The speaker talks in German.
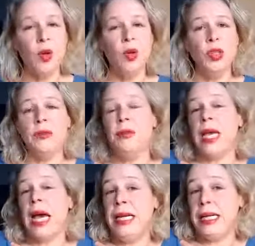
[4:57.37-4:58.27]
Und
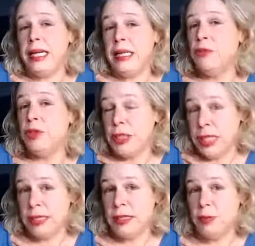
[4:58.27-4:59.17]
alle Kinder müssen
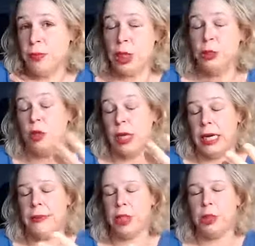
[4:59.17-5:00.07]
jetzt zum Beispiel oder
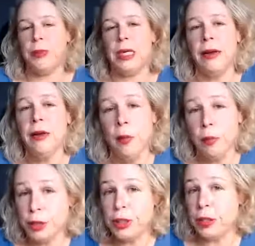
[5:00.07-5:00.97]
alle Mitspieler
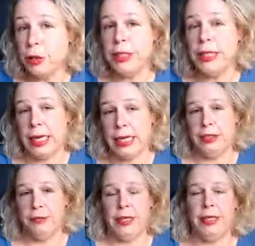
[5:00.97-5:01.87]
müssen die goldene
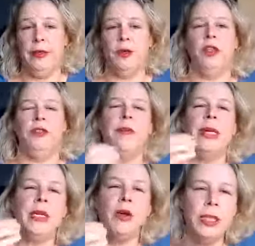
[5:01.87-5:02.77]
Gans finden. Und wenn man
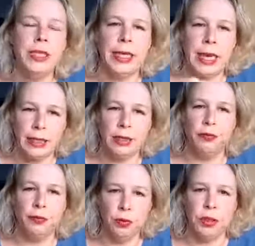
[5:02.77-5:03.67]
die goldene Gans
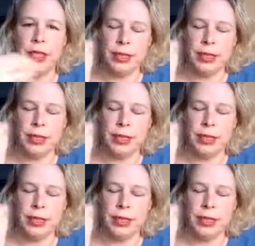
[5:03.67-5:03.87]
gefunden